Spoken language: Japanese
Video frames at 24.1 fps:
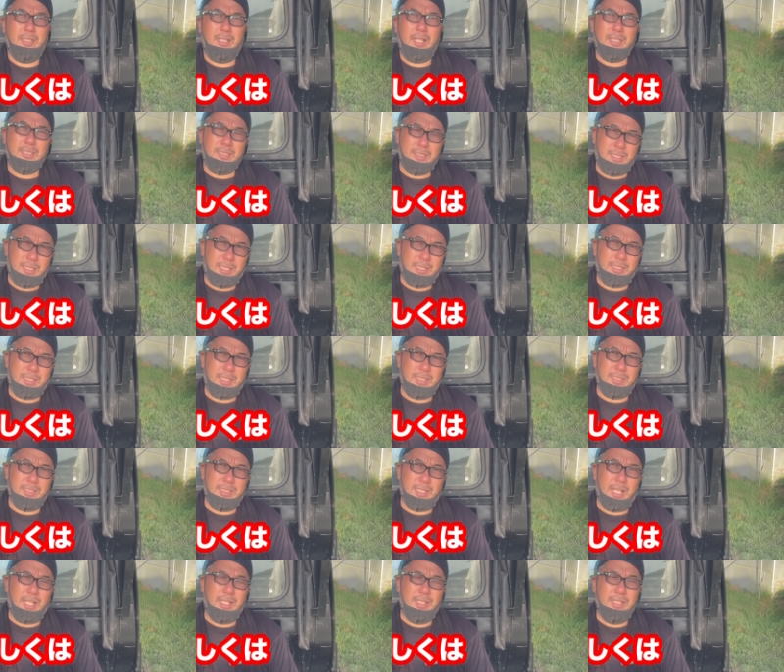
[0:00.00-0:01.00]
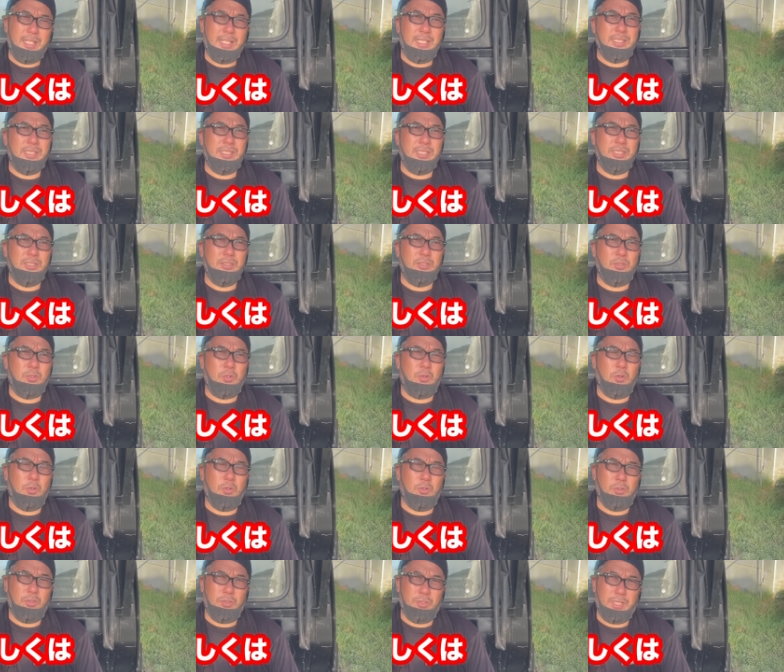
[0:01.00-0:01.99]
秋田方市関連人
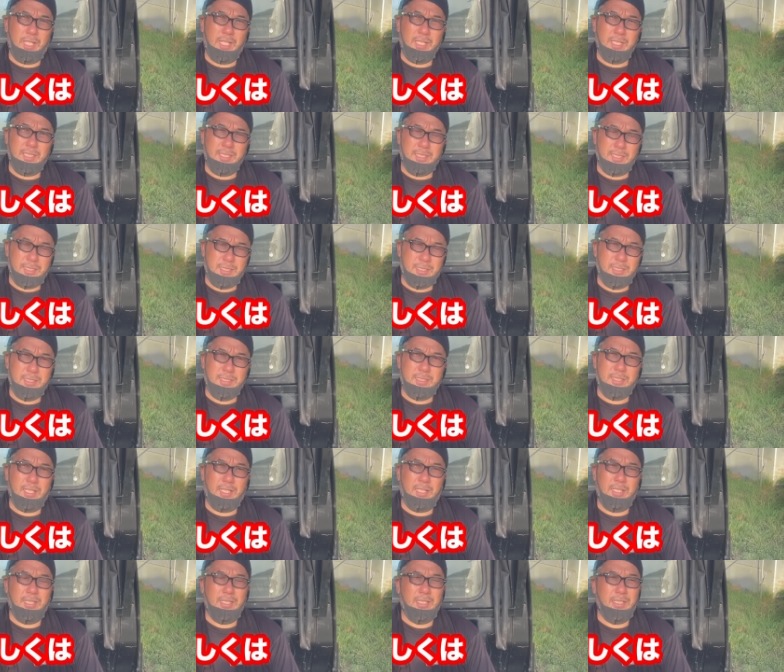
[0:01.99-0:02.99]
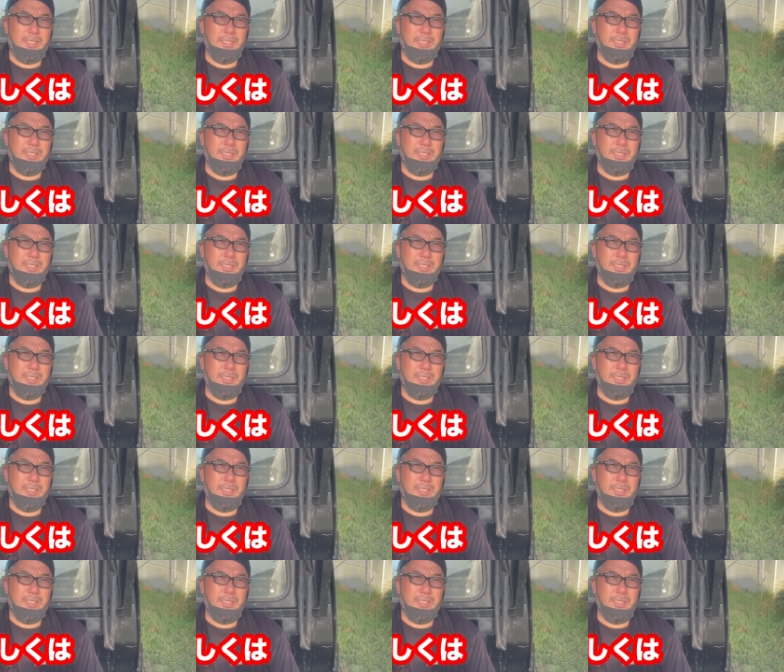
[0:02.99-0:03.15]
口の第一人者